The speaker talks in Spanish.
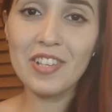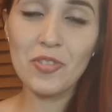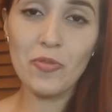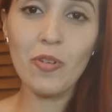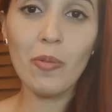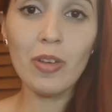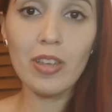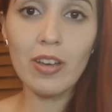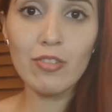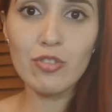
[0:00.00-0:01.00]
y subo
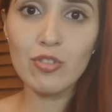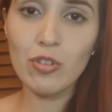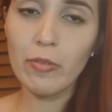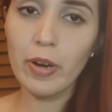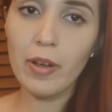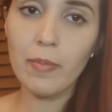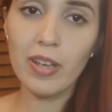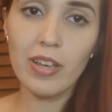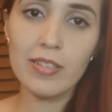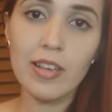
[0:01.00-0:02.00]
videos sobre
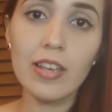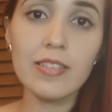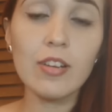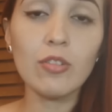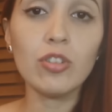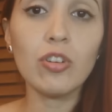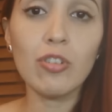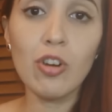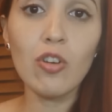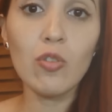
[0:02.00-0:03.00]
belleza y salud
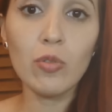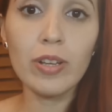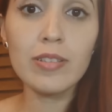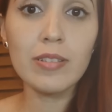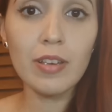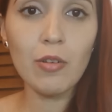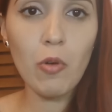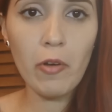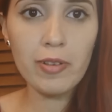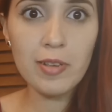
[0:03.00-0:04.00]
todos los lunes y
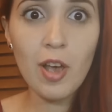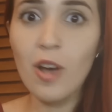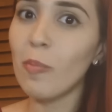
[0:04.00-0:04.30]
jueves.